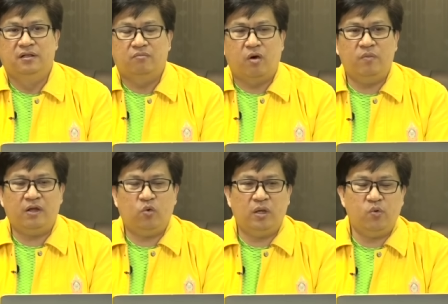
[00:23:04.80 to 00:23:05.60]
ผมได้
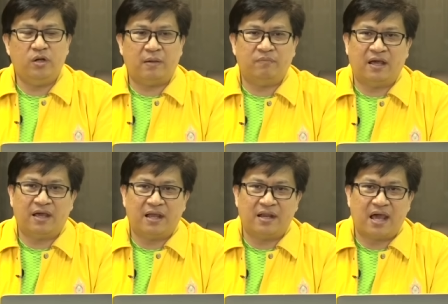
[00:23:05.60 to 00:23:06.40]
คุยผู้นำทาง
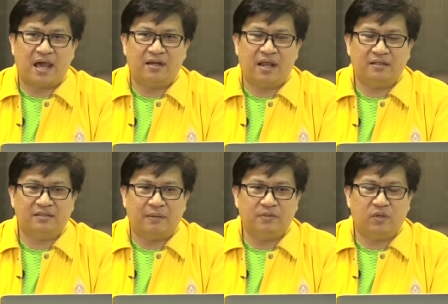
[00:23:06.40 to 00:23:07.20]
การอาหารทาง
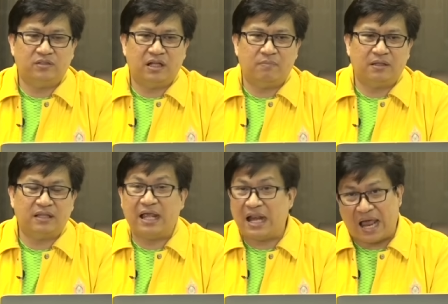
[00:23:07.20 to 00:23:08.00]
สามจังหวัดชายแดนภาค
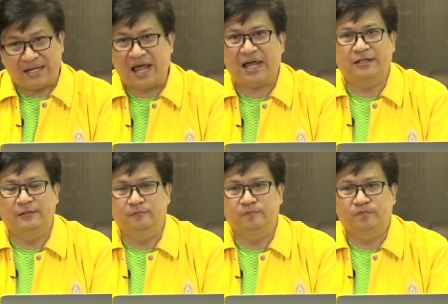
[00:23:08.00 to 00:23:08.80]
ใต้หลายท่าน
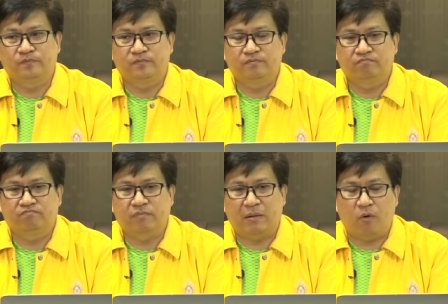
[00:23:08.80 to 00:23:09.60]

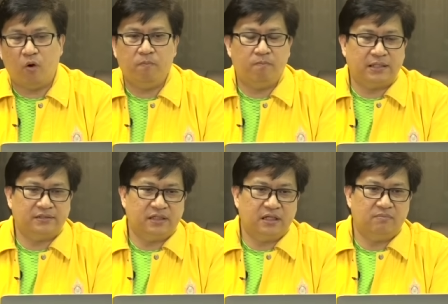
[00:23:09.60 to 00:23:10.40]
มาพบมา
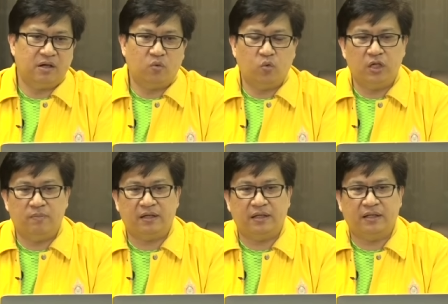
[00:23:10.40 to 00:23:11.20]
เจอมาคุย
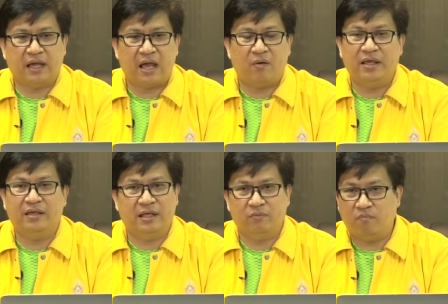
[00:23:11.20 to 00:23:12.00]
มากินข้าวให้
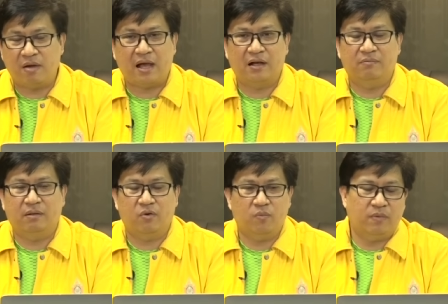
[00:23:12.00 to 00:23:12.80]
เกียรติผมมากเลย
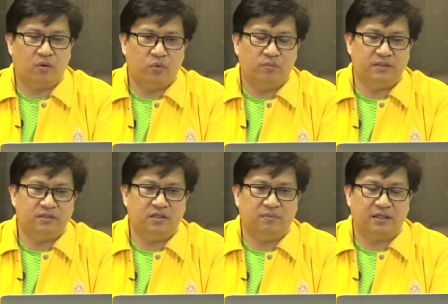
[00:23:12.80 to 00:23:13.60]
มาพบมาคุยมา
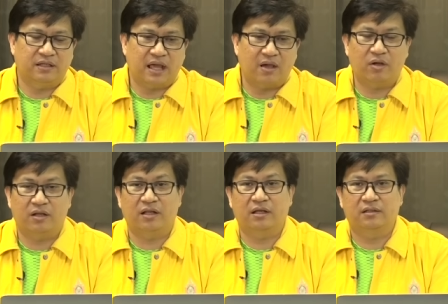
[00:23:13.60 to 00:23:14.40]
เจอมากินข้าวกัน
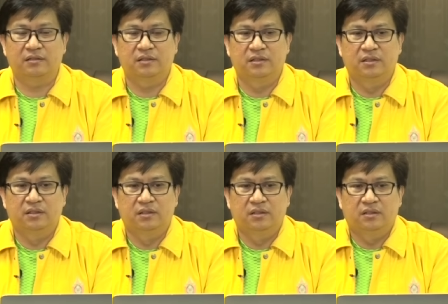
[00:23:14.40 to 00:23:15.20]
นะฮะ
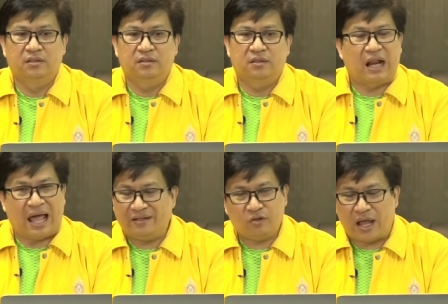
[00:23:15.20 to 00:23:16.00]
ห
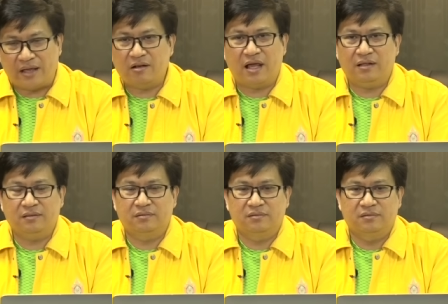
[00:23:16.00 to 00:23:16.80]
ลายต่อหลายครั้ง
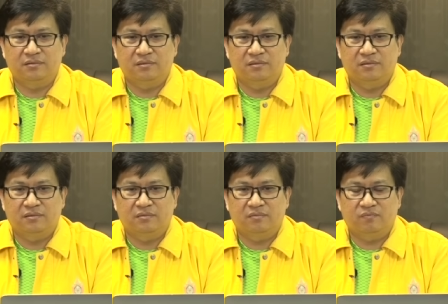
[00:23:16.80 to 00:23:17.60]

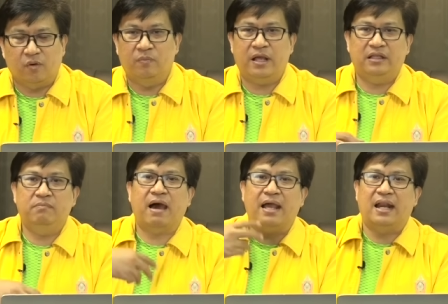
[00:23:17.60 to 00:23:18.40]
ผมได้อธิ
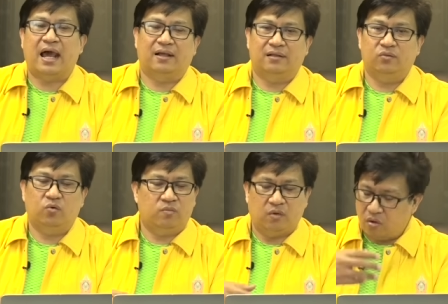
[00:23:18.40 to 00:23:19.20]
บายหลักทุก
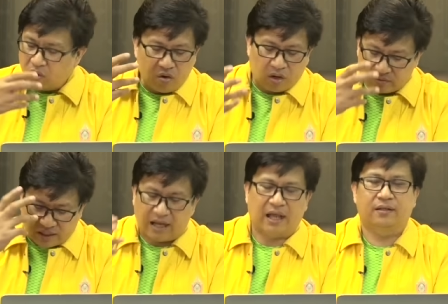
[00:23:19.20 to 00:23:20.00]
คนบอกอ๋อเข้าใจ
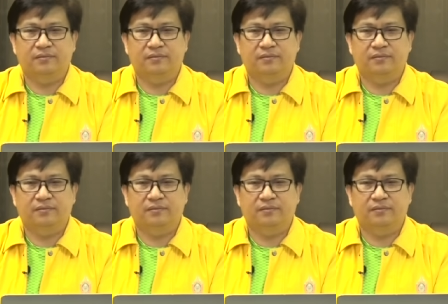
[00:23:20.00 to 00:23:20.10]
ละ